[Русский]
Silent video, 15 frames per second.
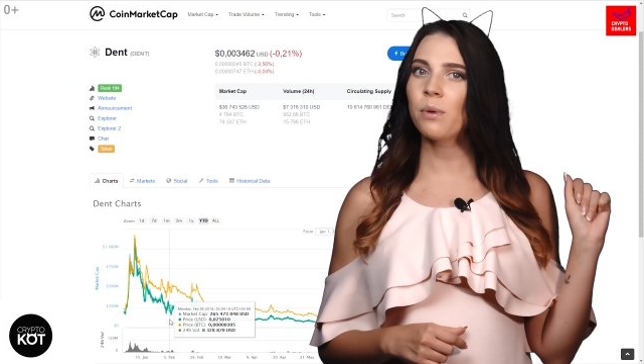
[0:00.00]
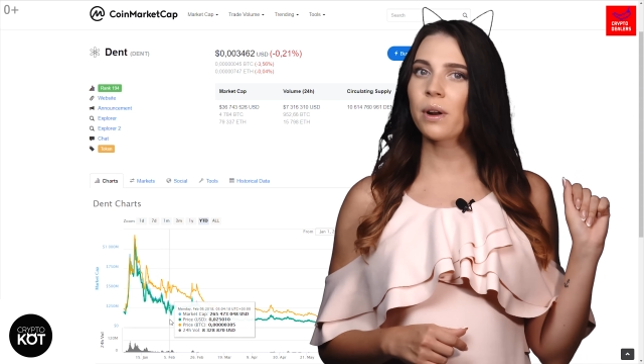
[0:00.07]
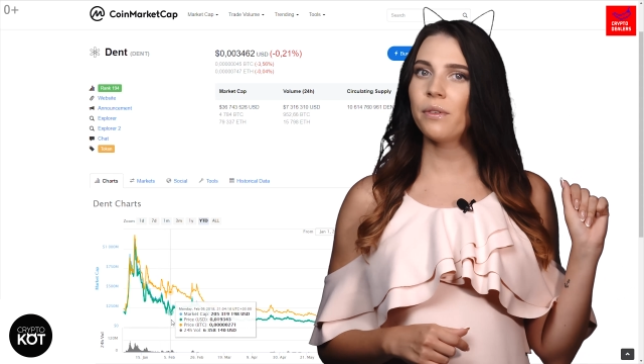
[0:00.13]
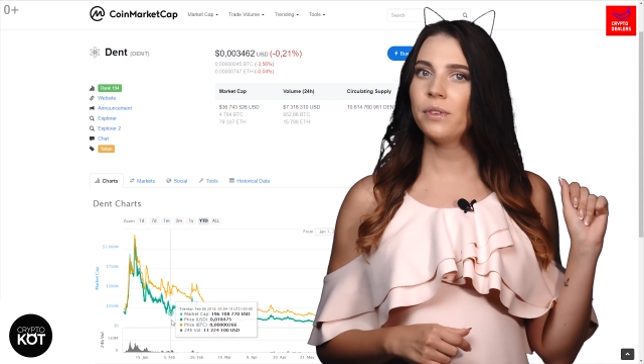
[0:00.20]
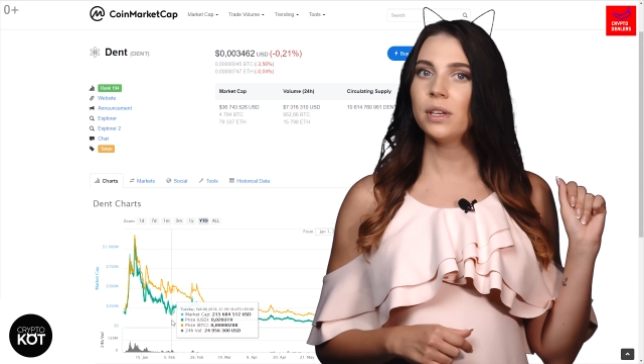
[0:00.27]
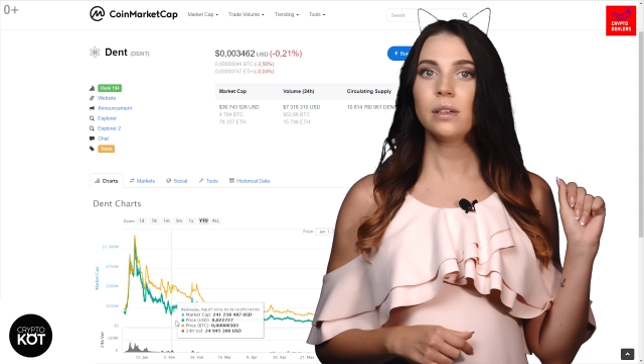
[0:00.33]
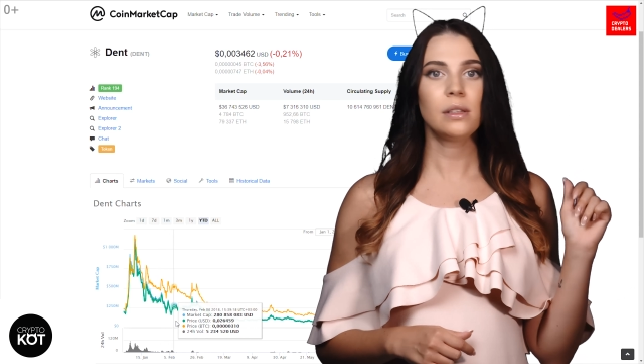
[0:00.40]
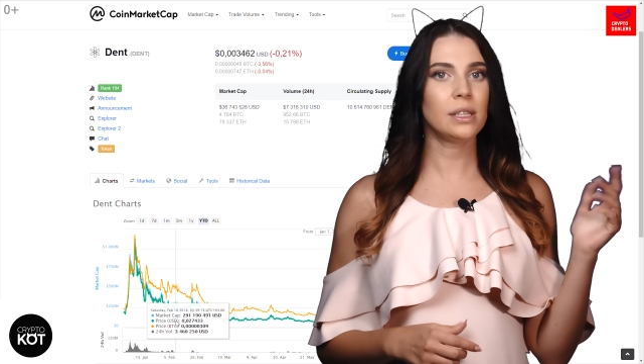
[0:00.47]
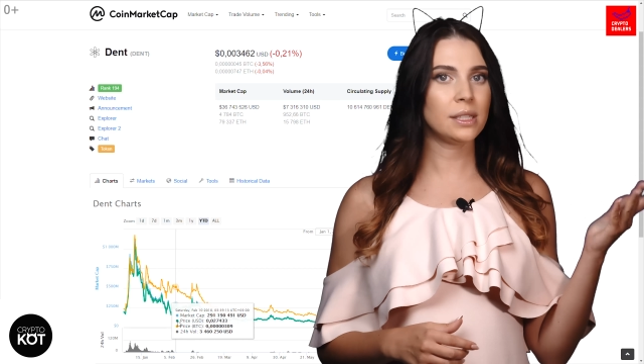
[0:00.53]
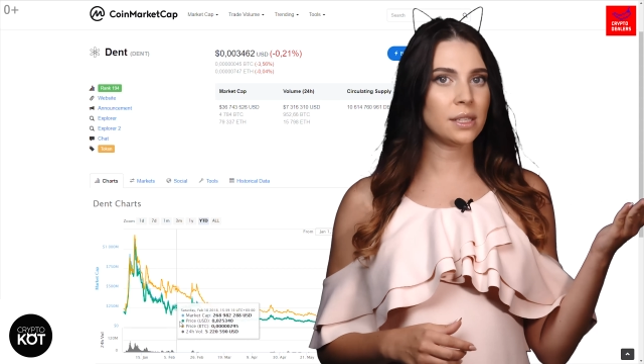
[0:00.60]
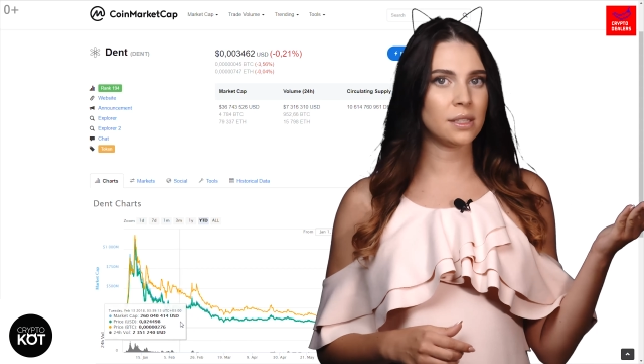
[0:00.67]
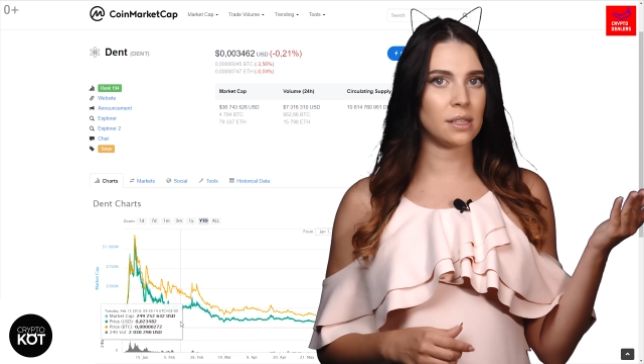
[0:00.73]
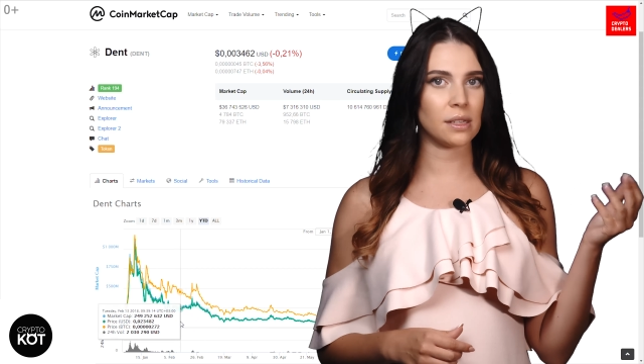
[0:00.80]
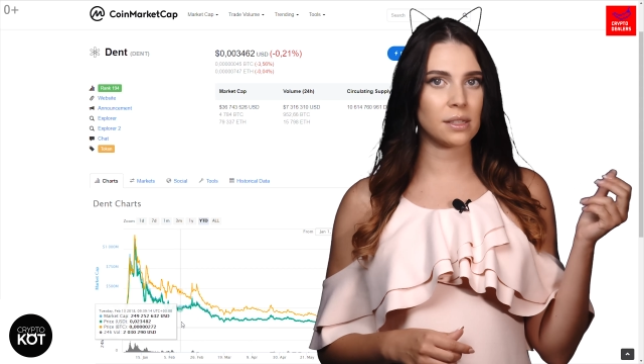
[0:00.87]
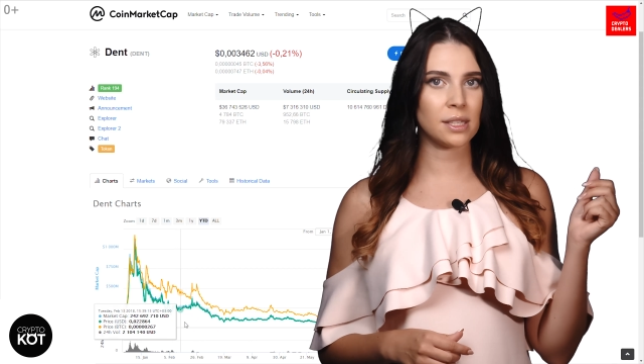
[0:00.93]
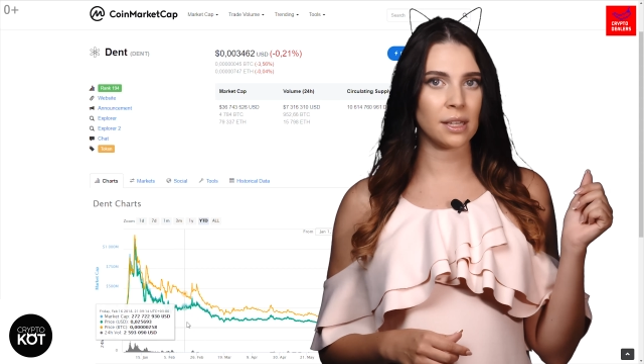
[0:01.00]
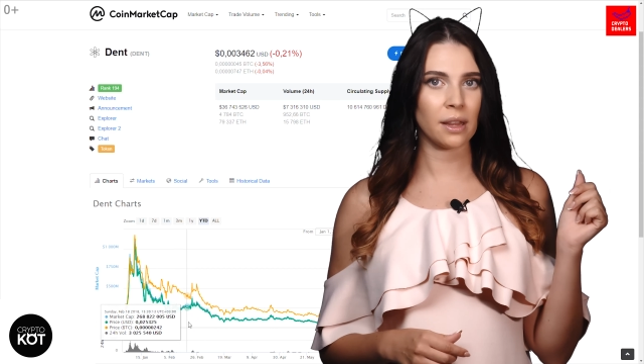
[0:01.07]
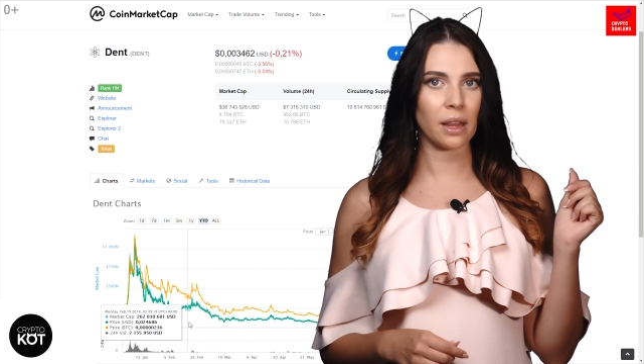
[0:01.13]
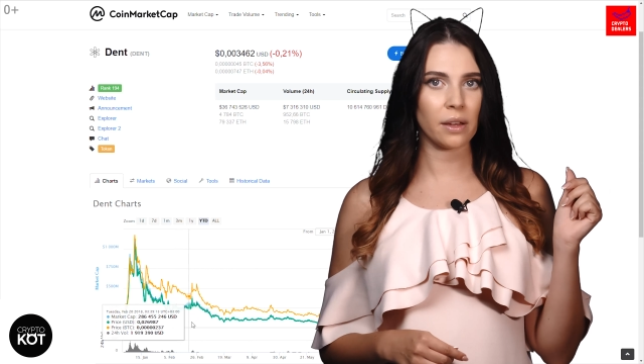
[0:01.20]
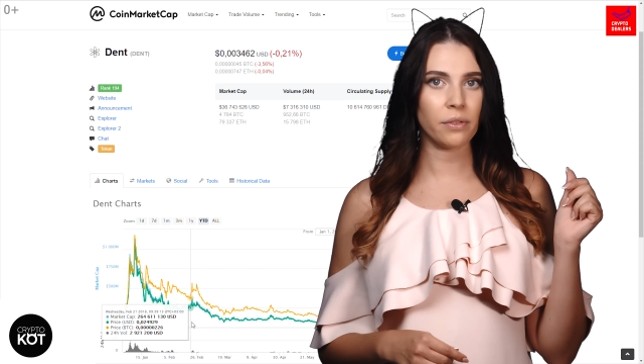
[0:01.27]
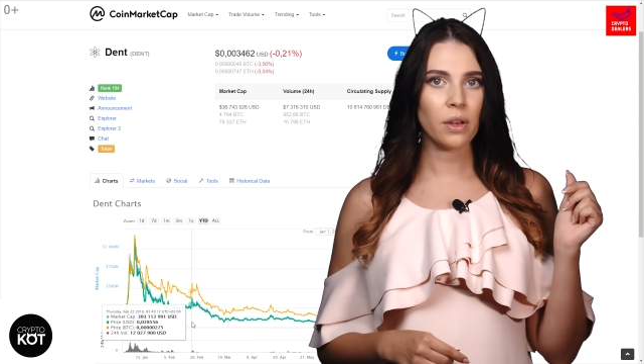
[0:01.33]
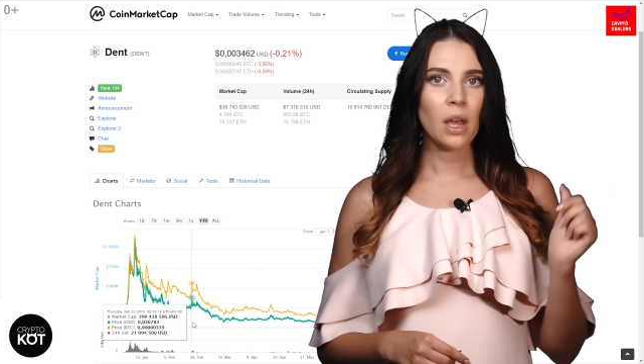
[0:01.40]
уровне 10
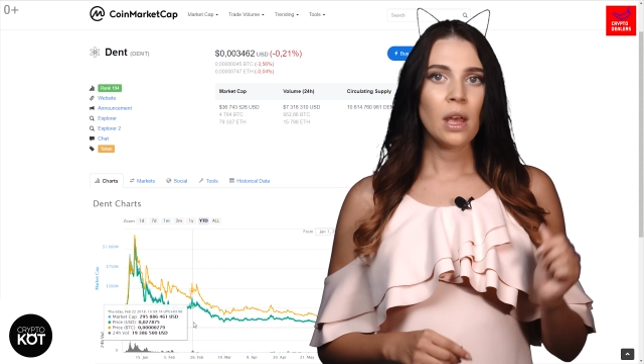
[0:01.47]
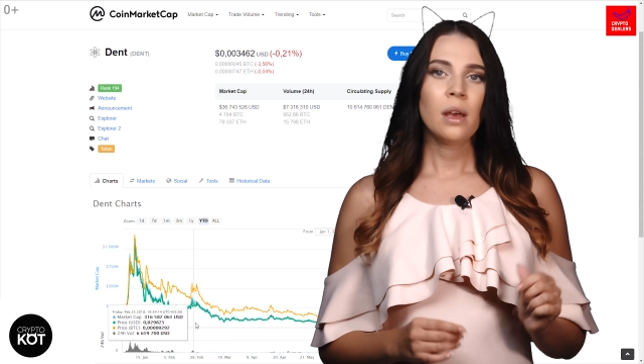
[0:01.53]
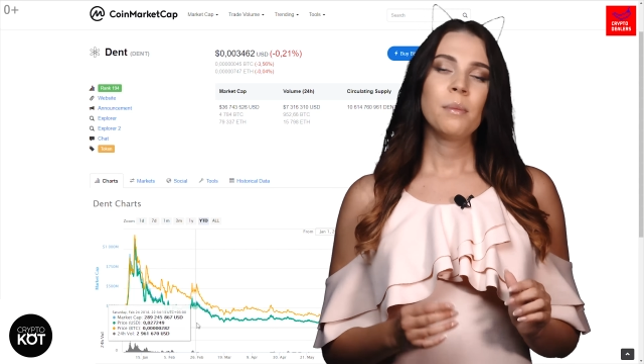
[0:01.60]
центов.